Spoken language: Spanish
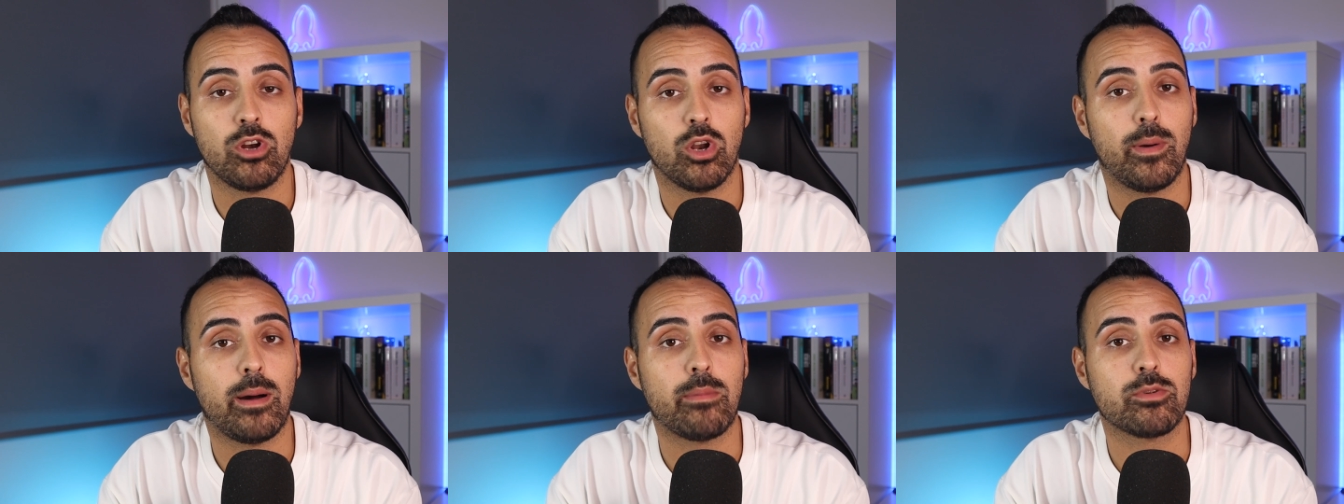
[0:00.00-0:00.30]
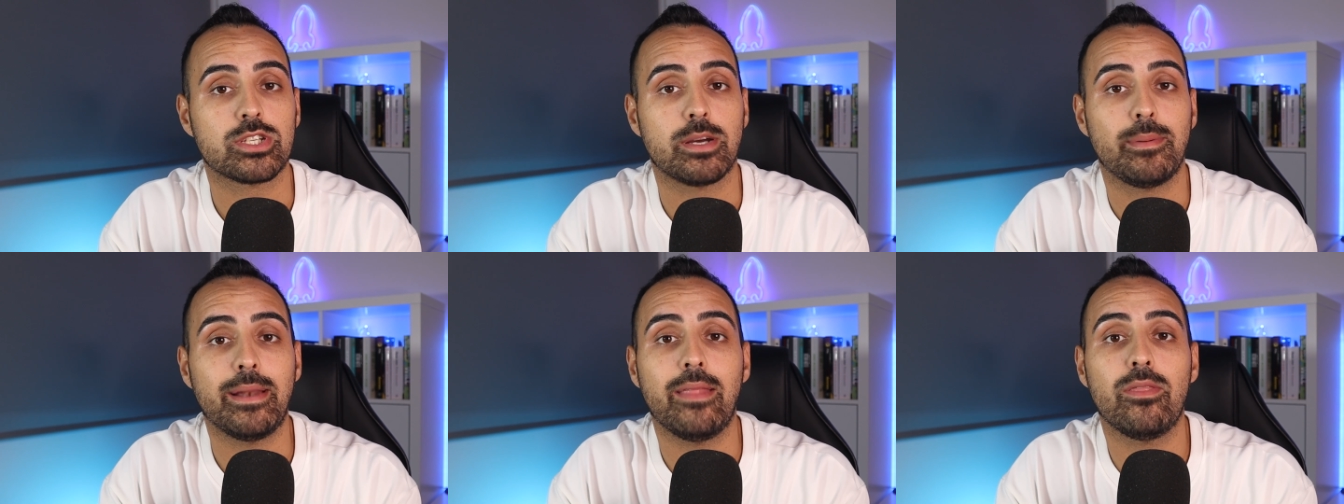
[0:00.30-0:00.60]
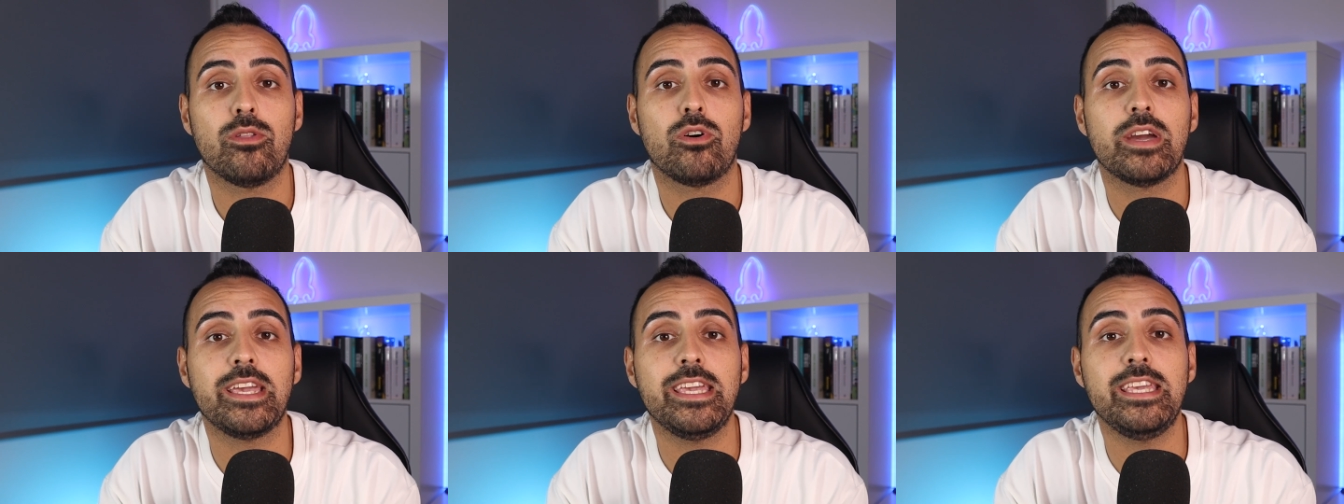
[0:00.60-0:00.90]
lo vamos
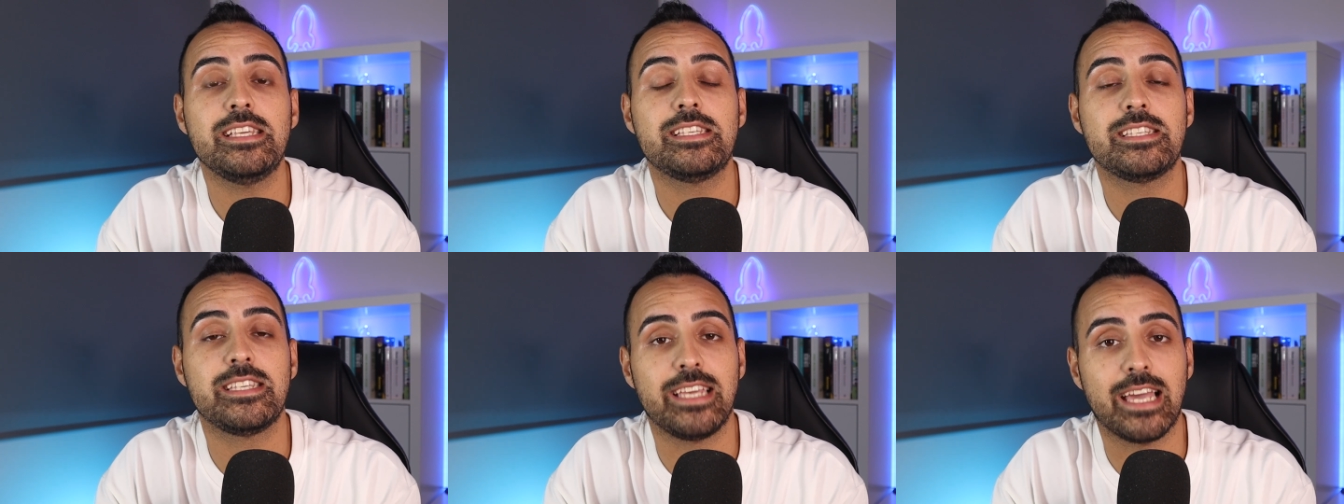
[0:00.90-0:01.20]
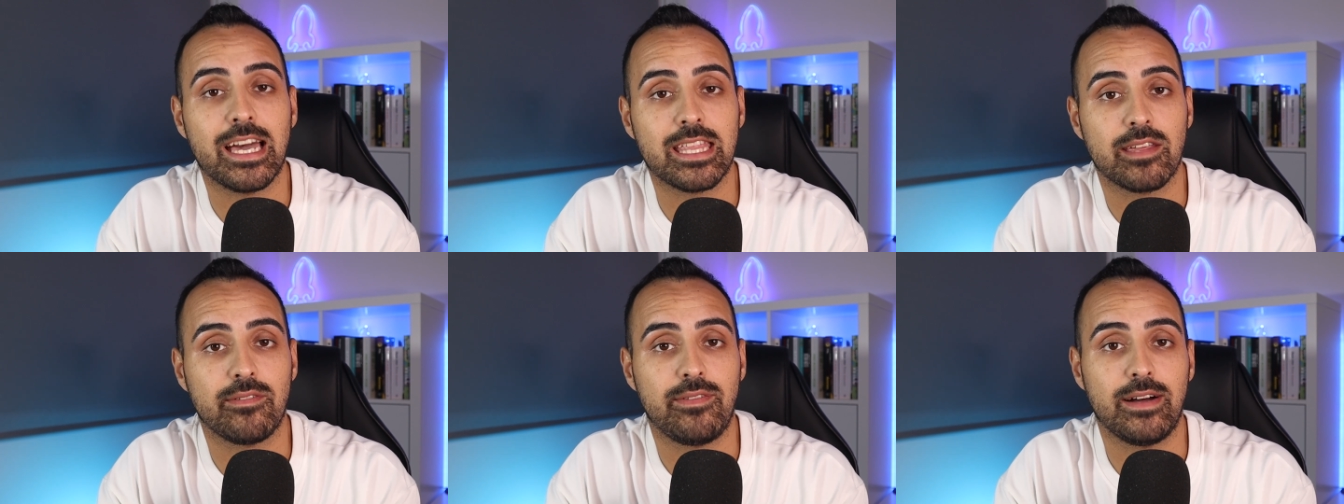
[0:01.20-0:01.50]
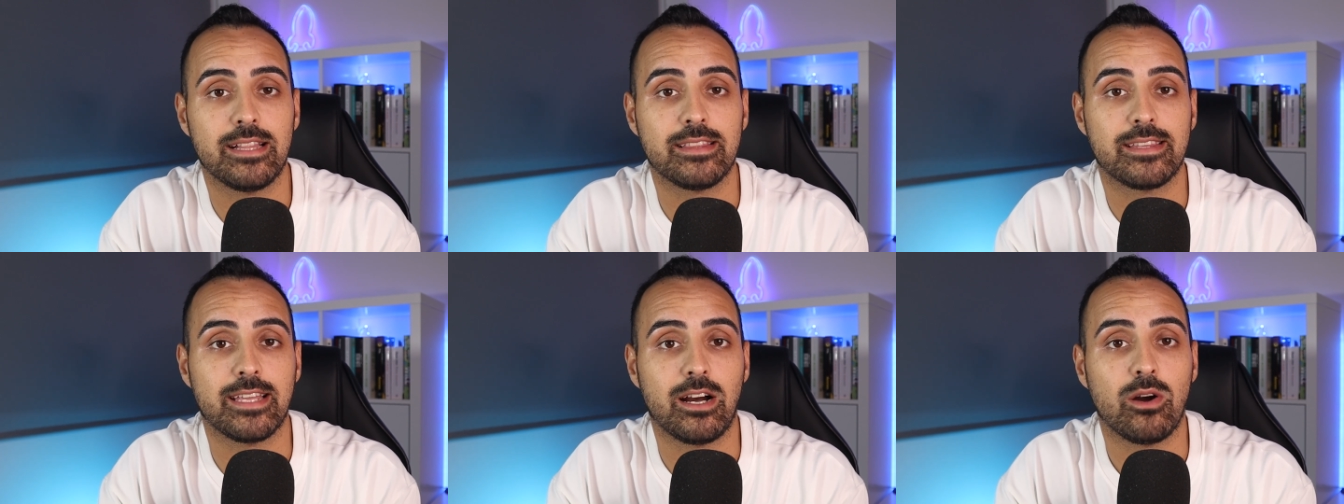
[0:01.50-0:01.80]
hablando y si hace
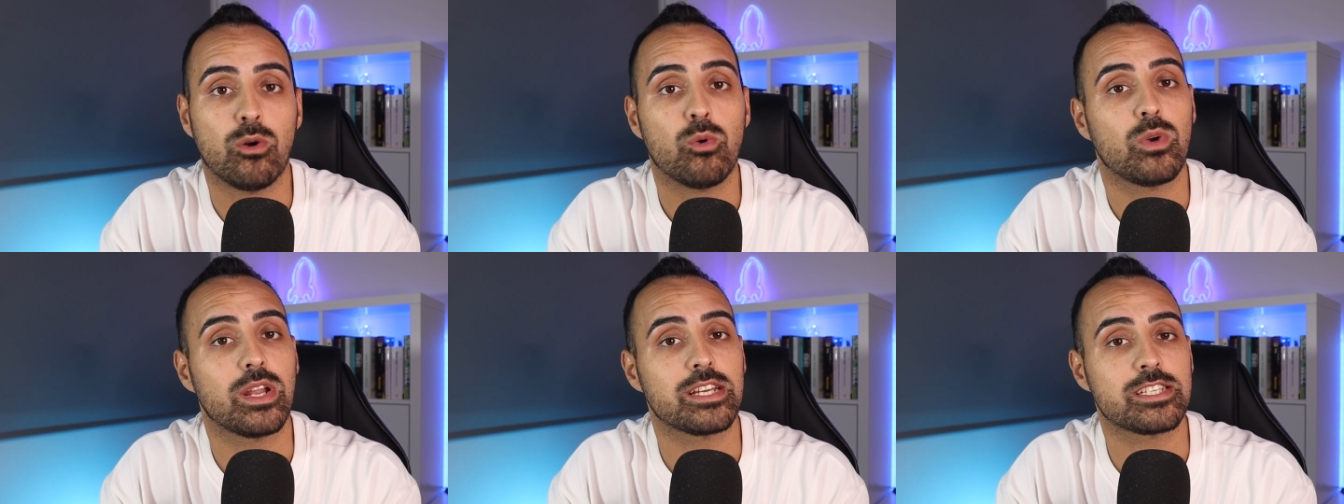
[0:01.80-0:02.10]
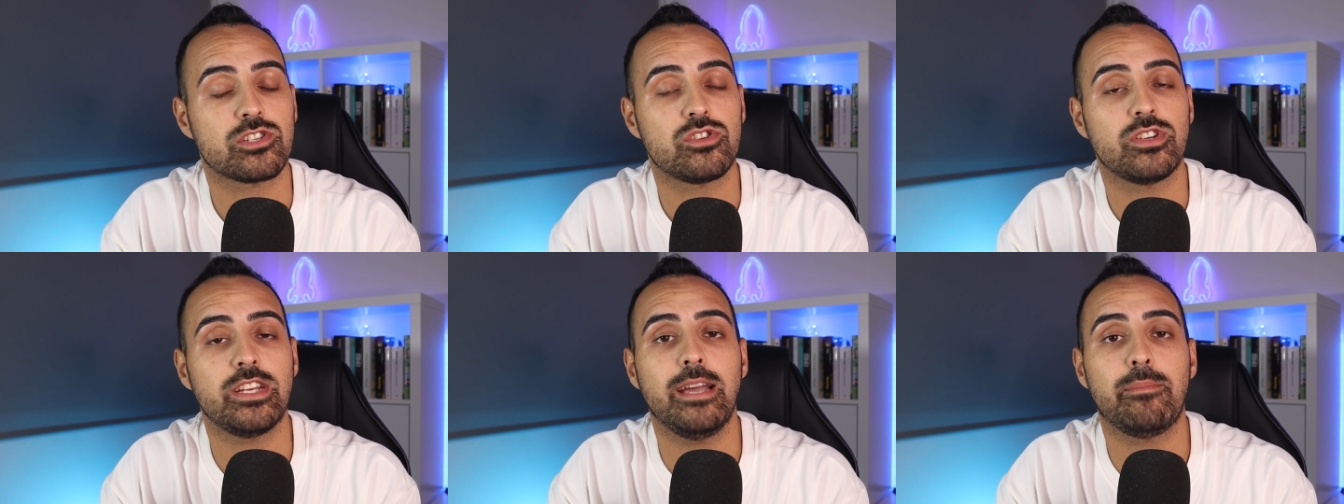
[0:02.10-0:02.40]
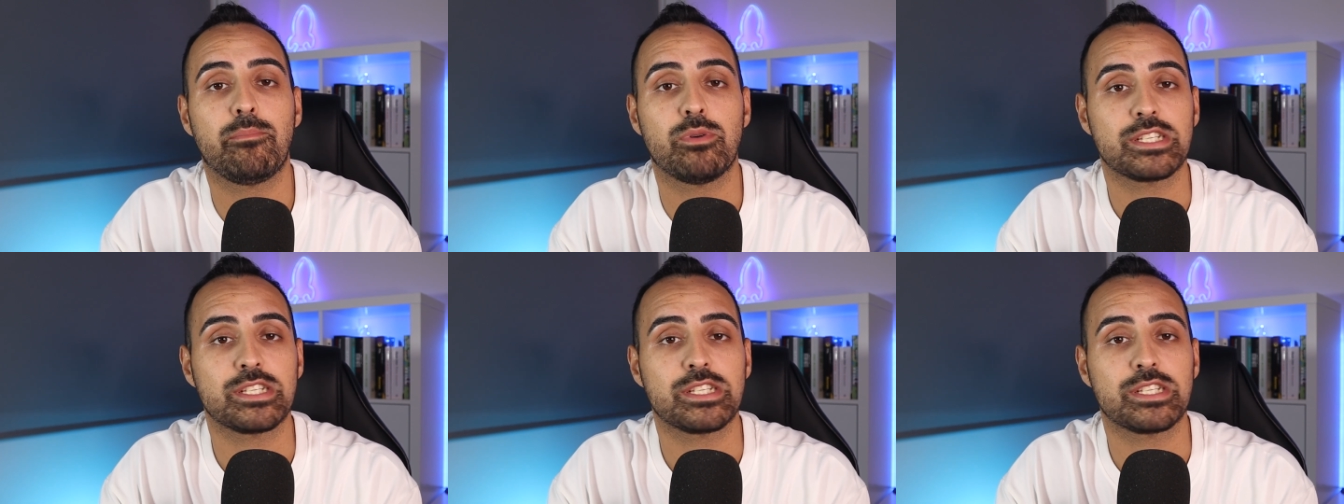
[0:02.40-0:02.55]
falta una asesoría,